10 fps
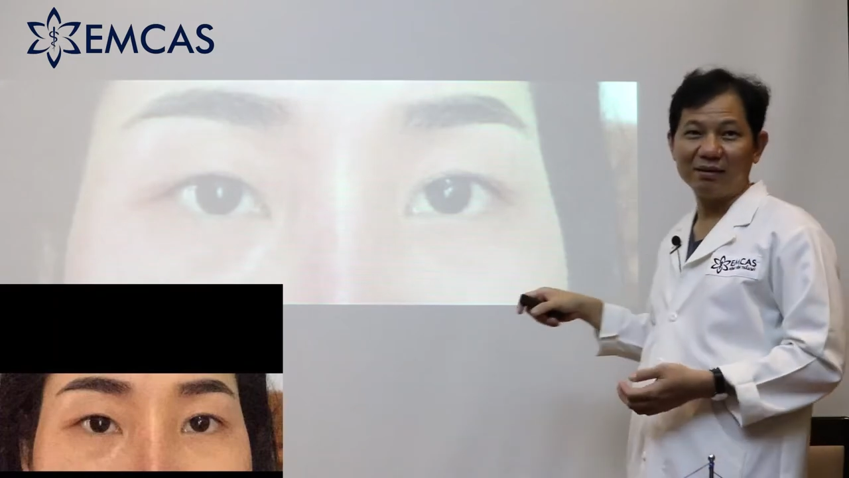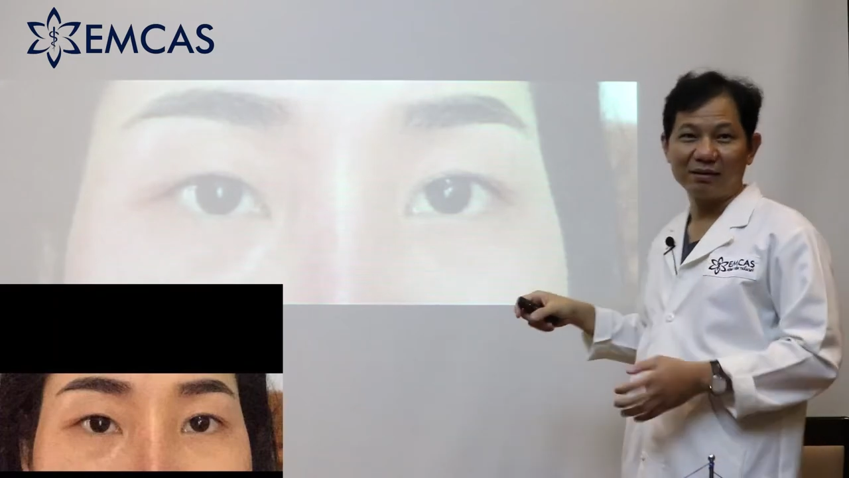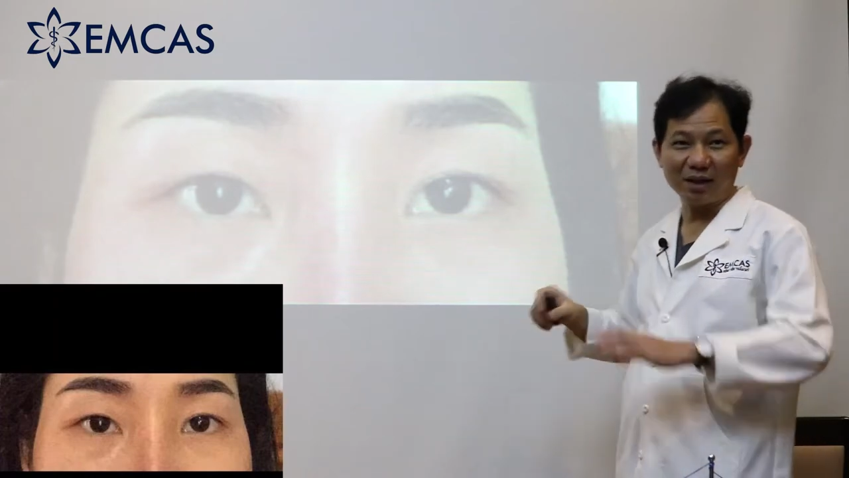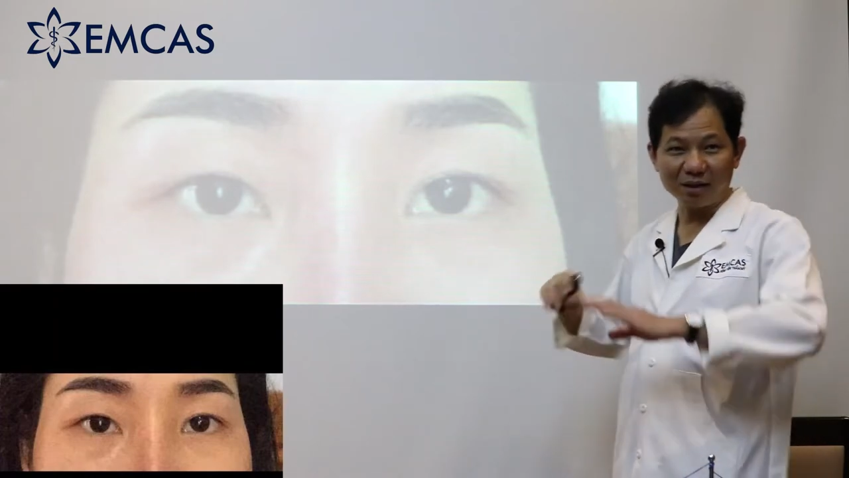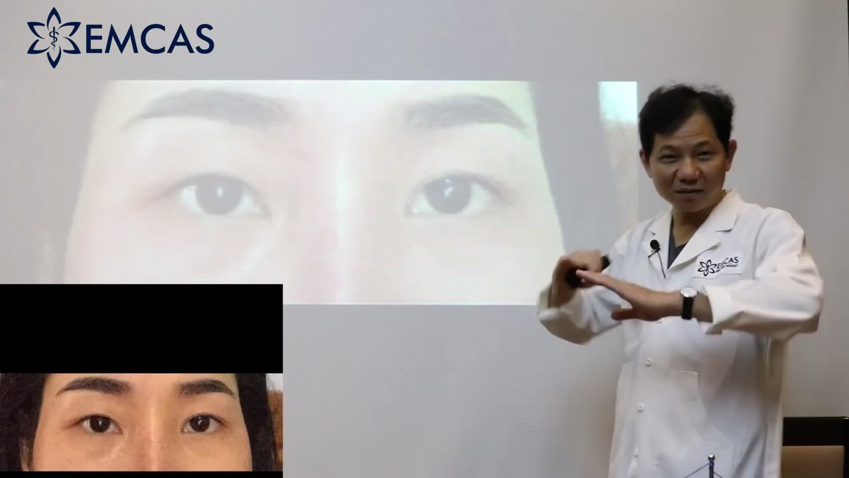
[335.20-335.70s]

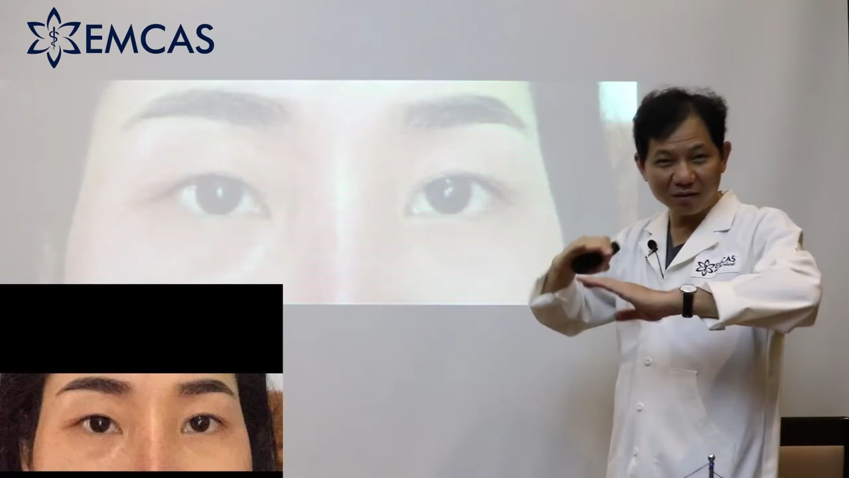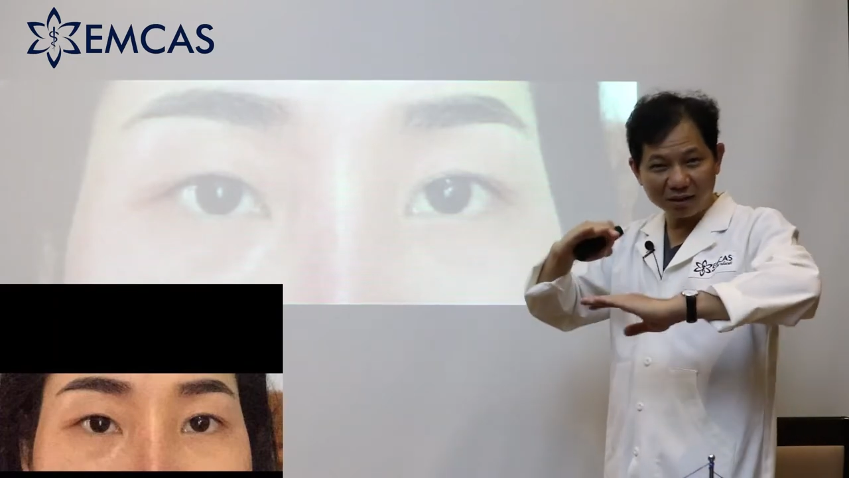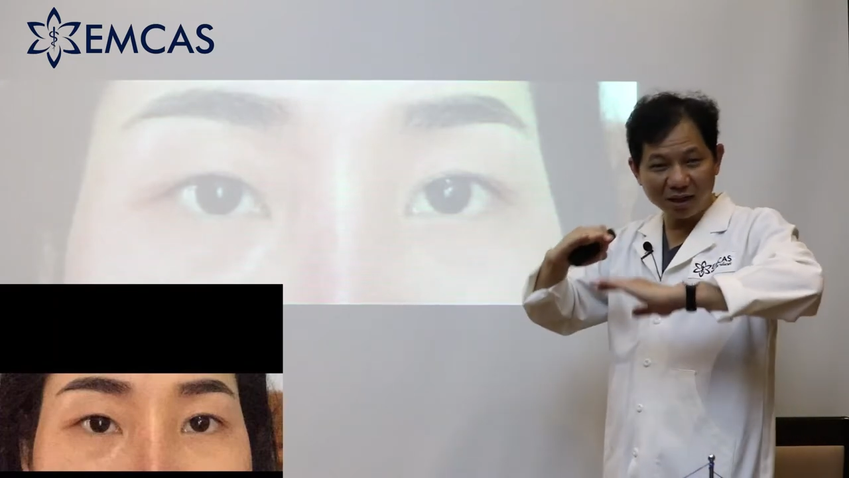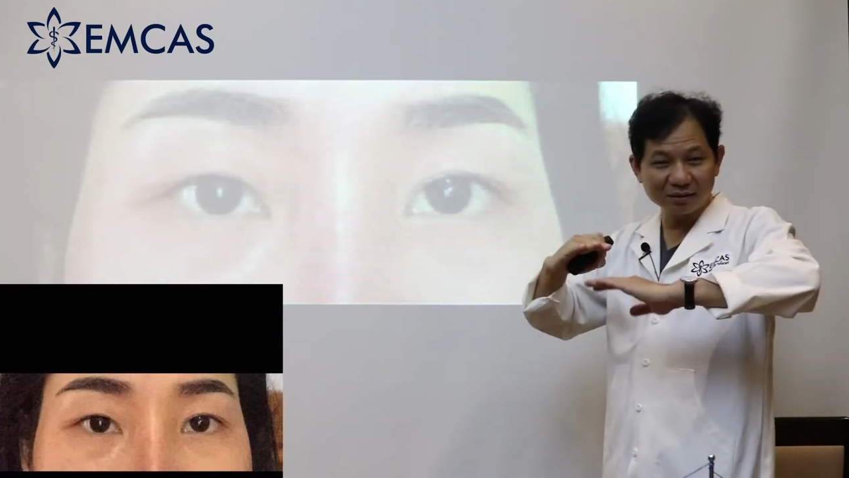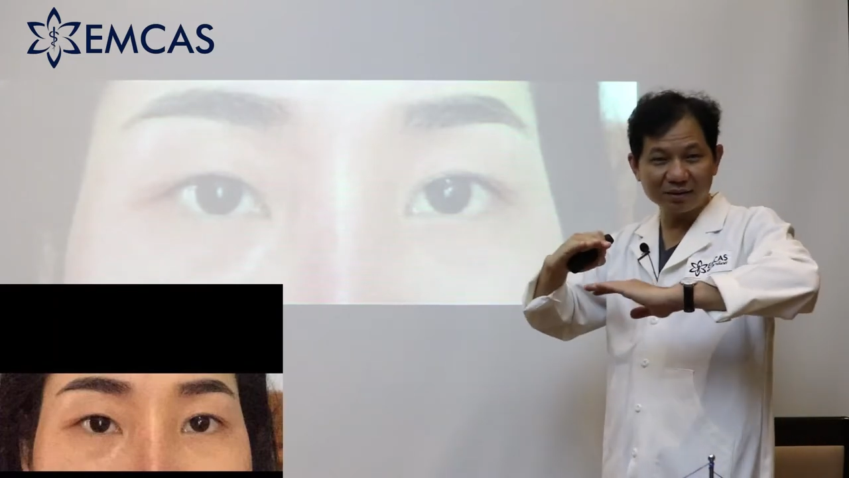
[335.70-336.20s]
để nó có
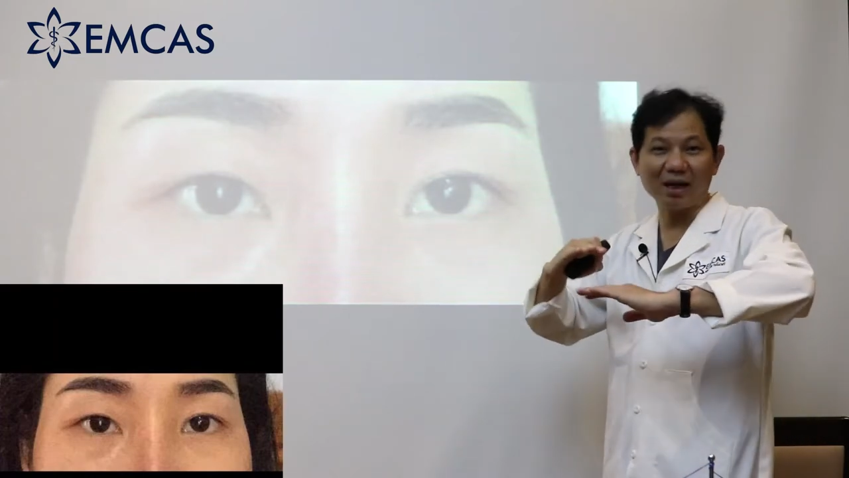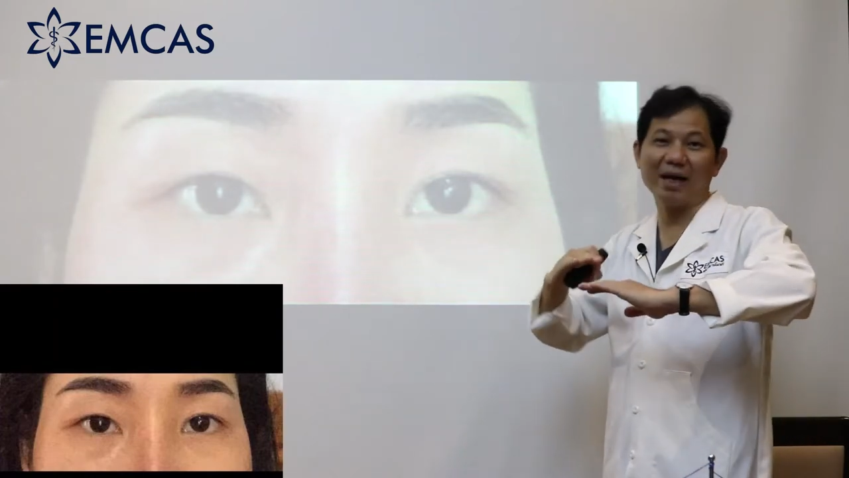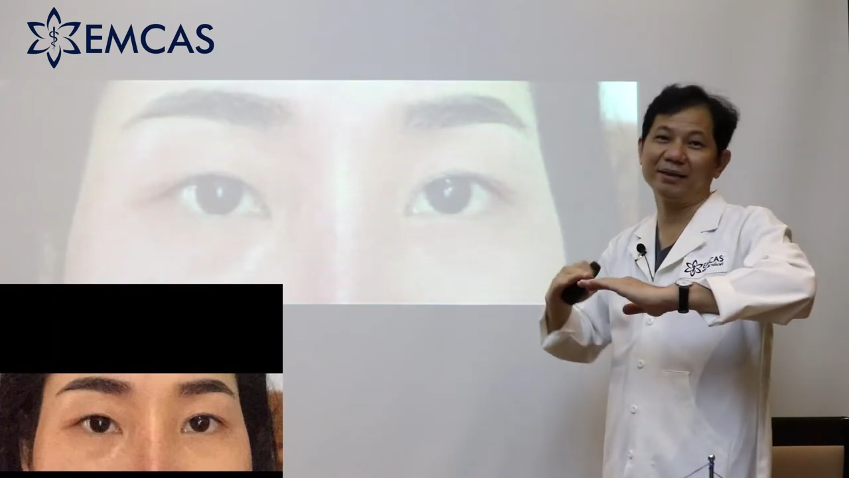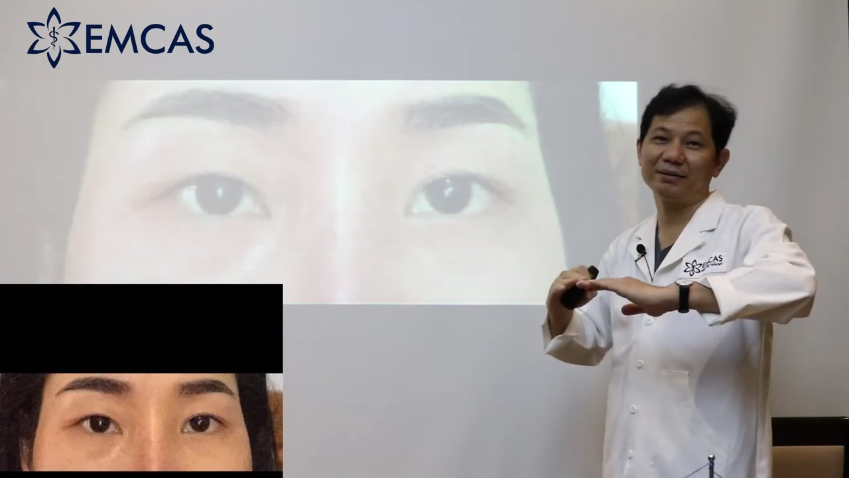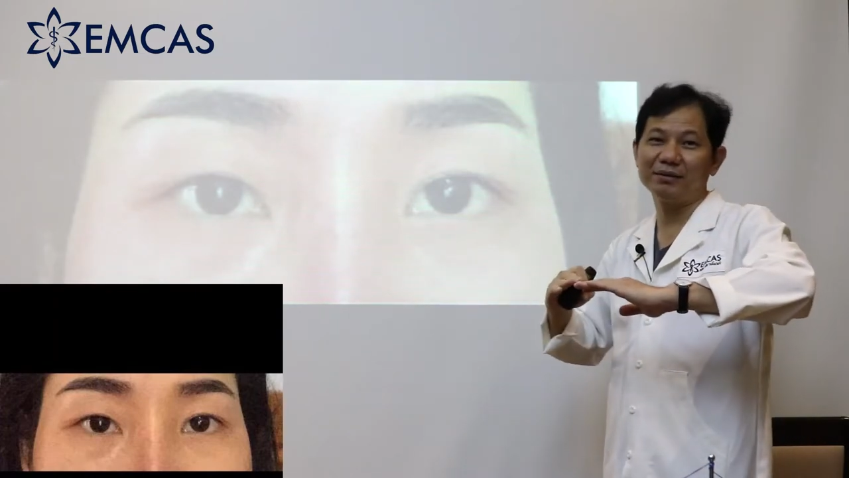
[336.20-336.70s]
cân trở lại